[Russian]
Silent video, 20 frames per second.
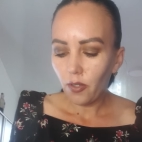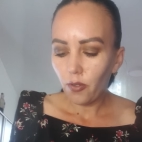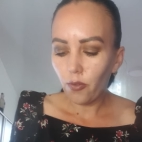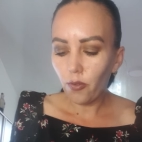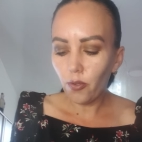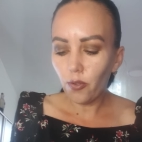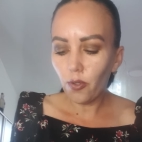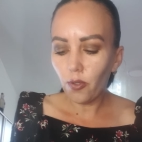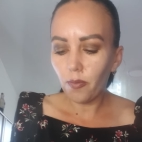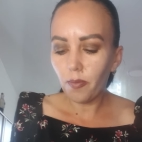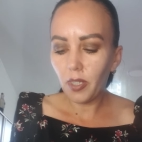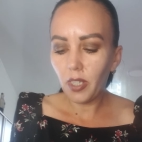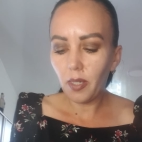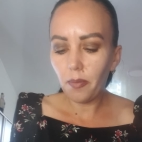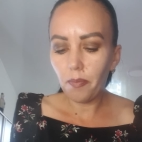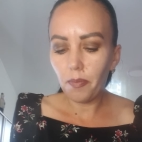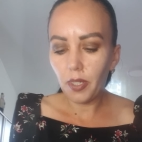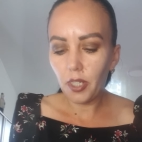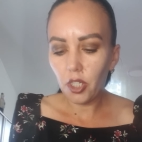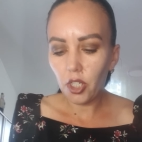Тут он мне
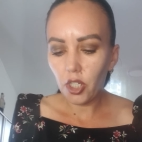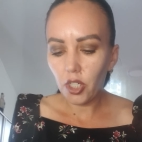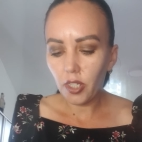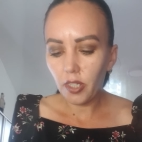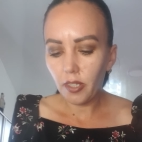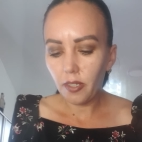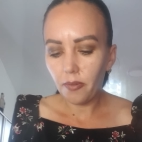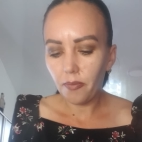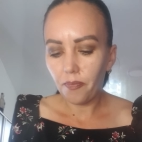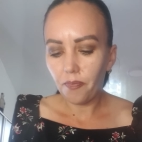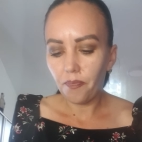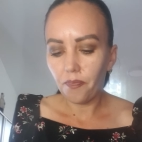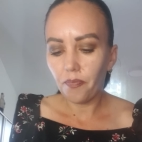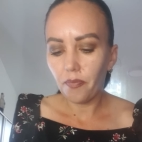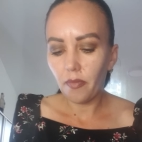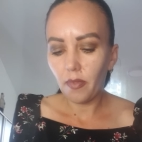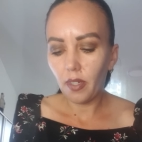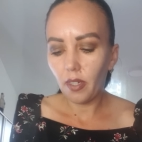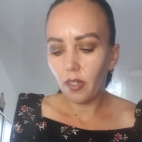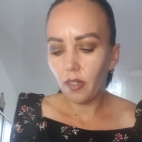пишет,
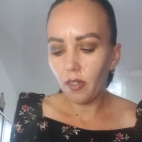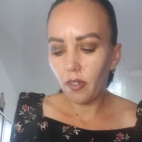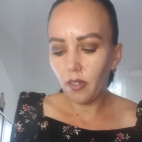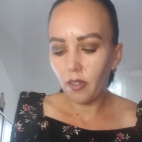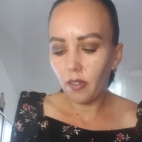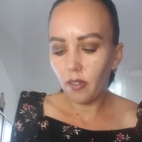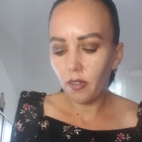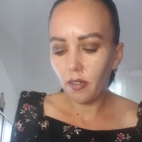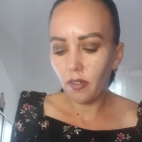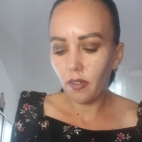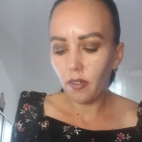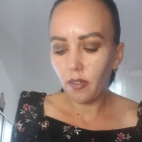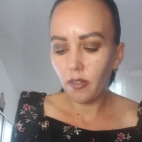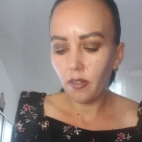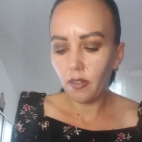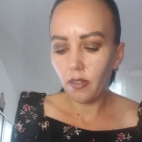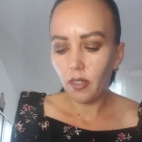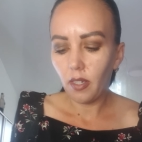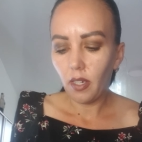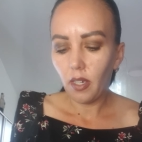«А,
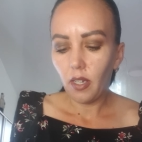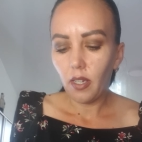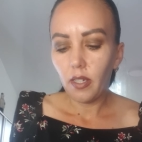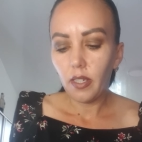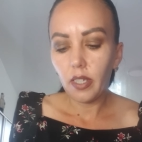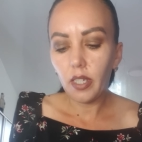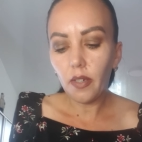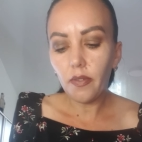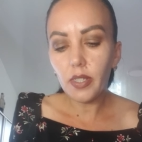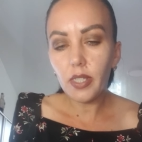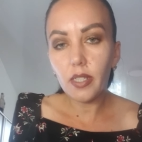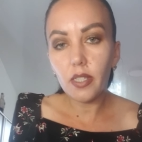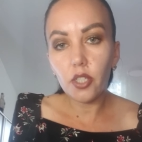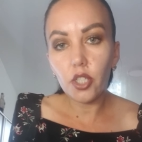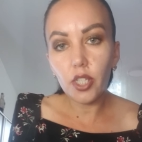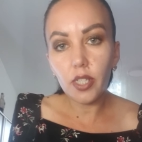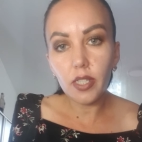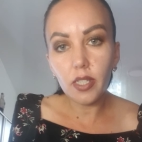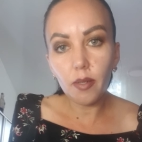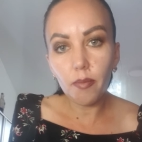я вас
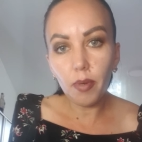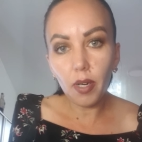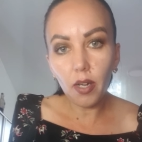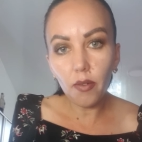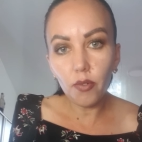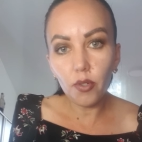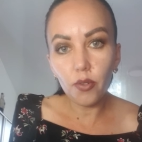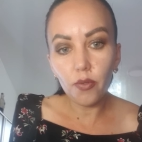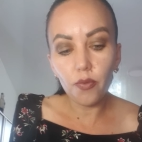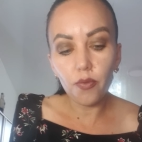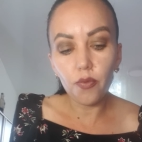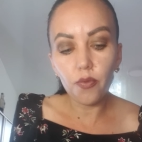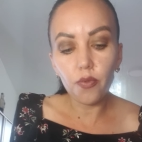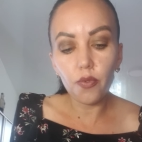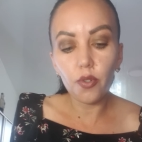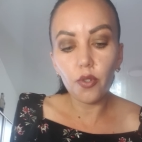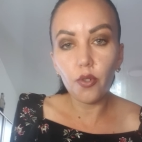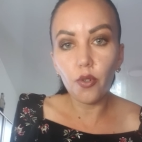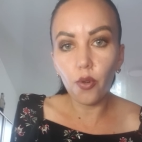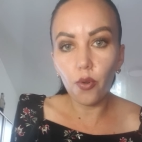сейчас добавлю
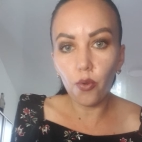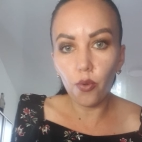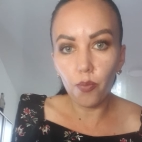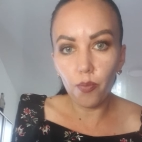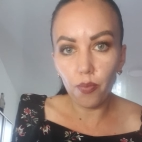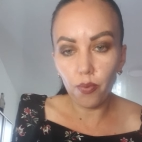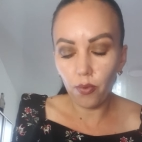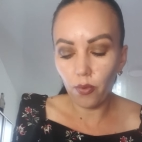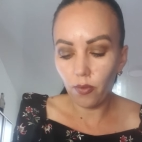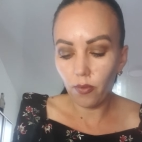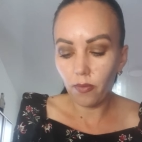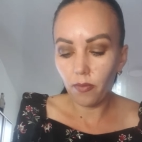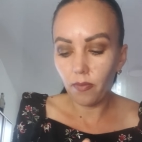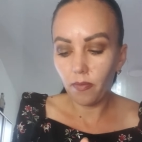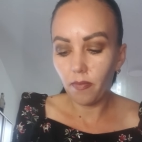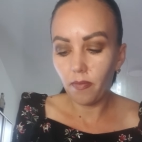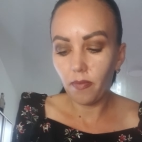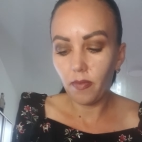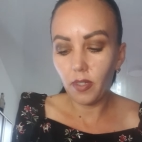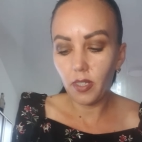в группу,
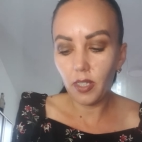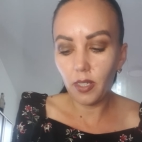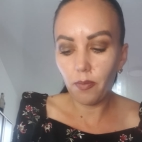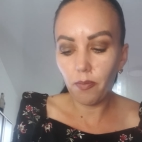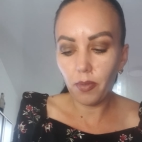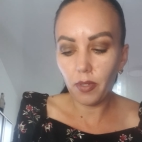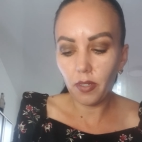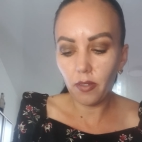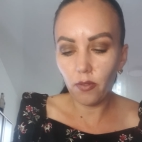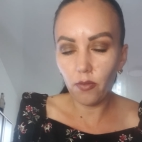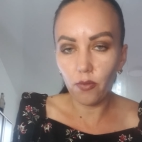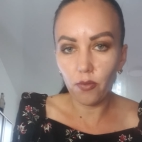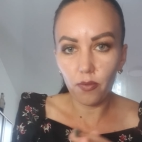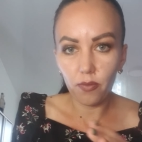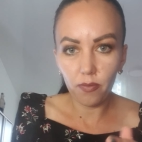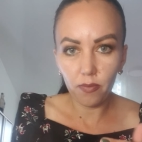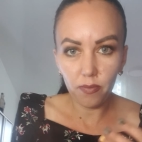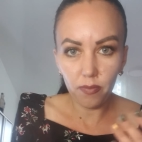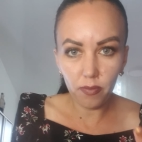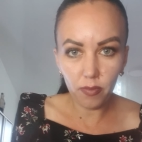типа, ну,
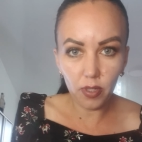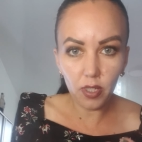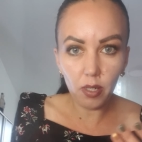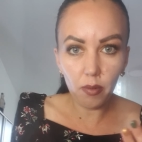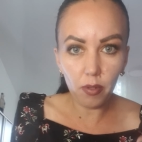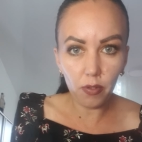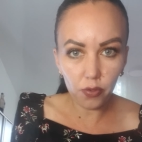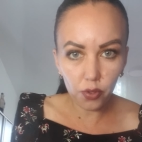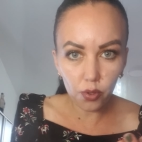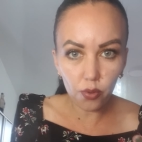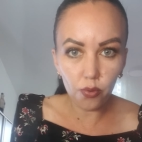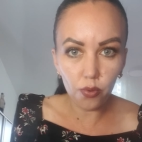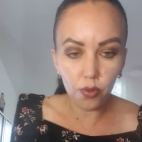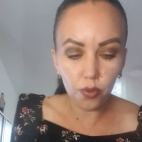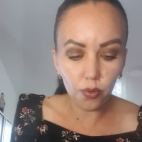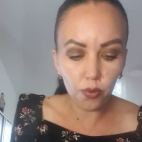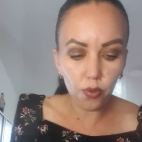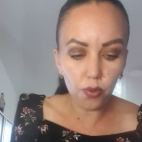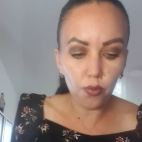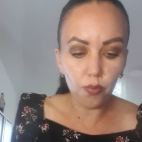
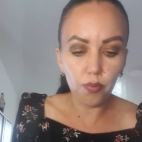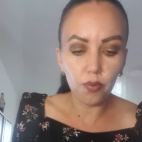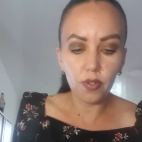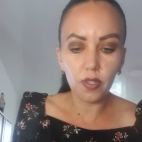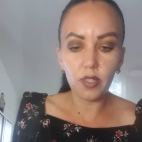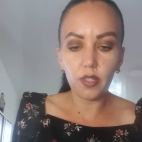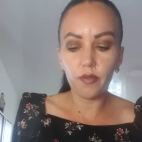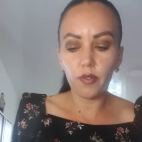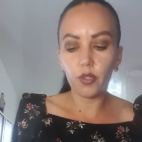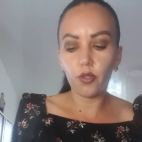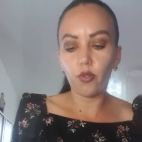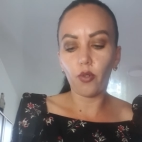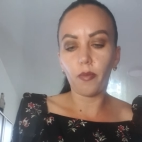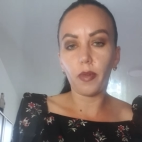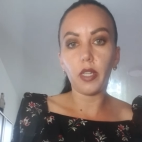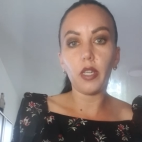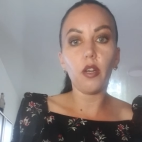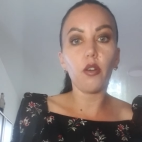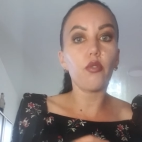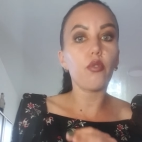домовскую группу этого дома.
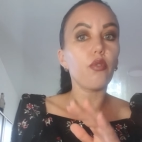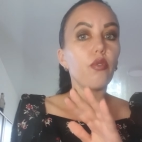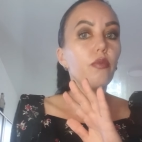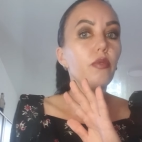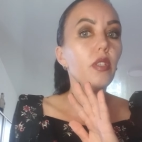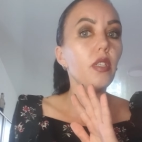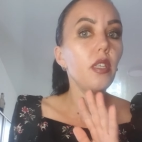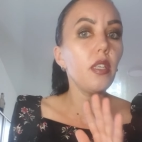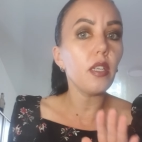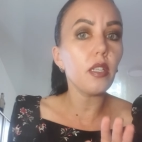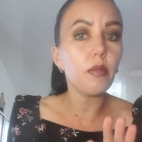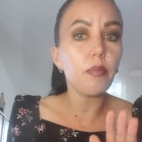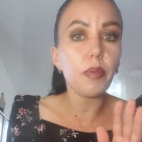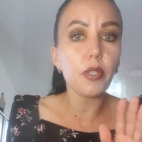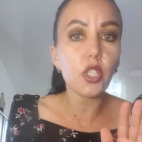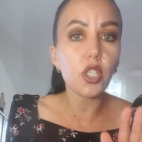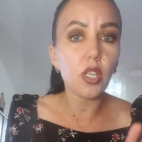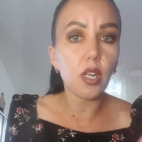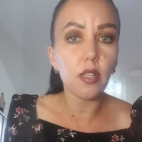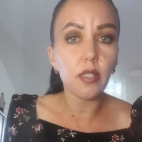Я говорю, нет,
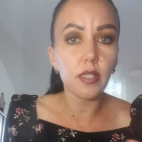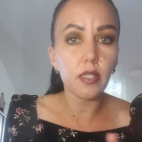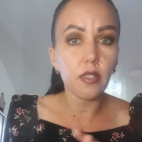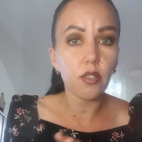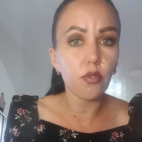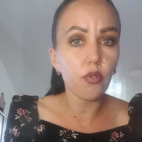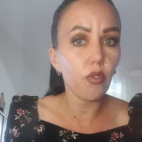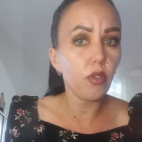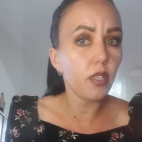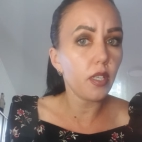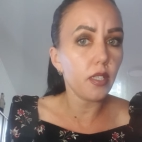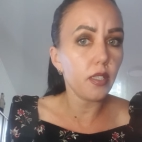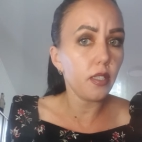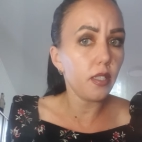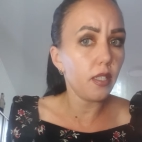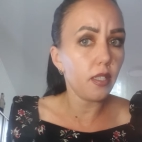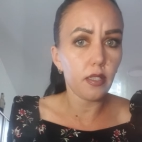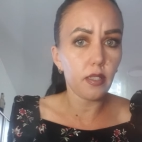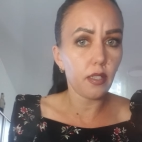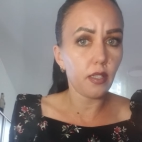пожалуйста, только
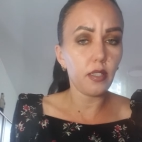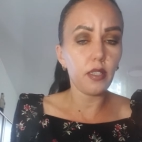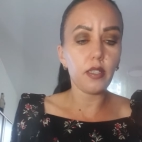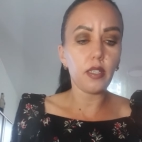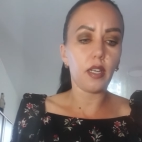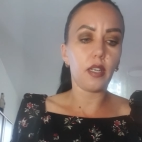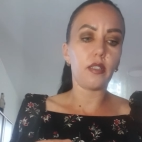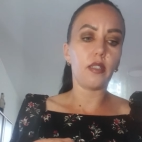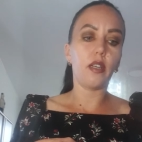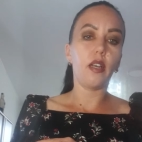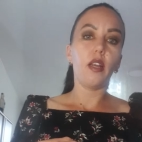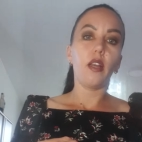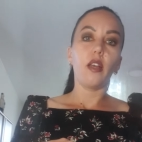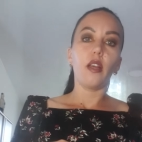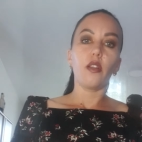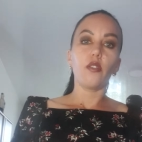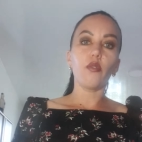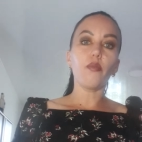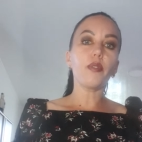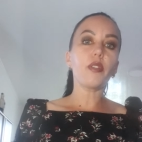не это, не надо.
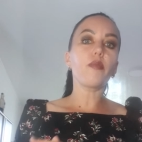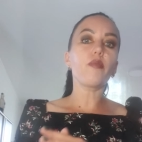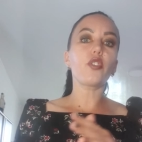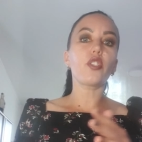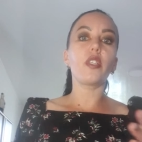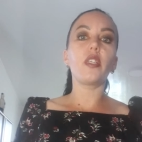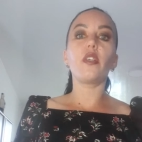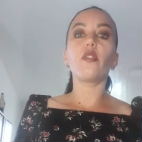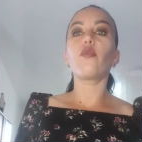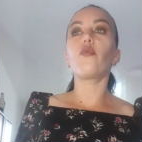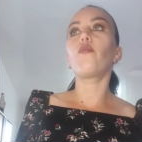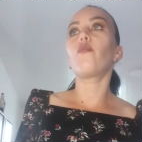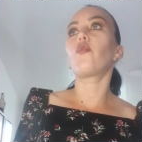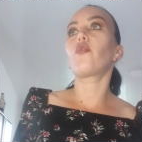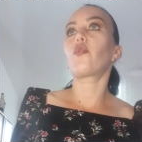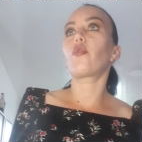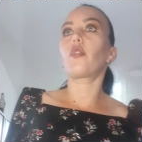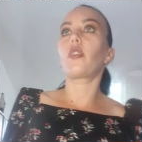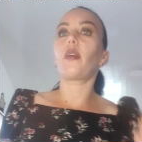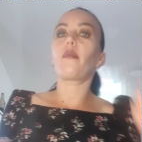Ну, потому что я думаю,
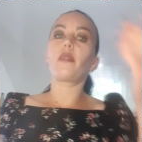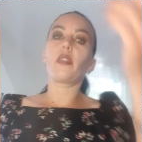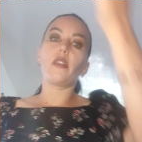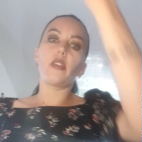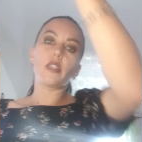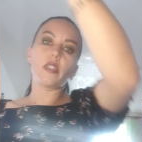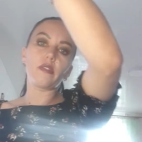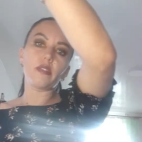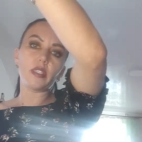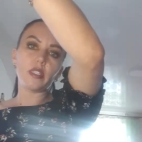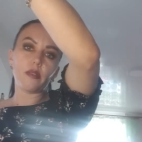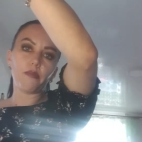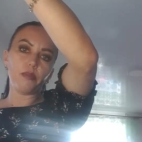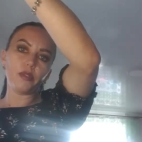что там, наверное, все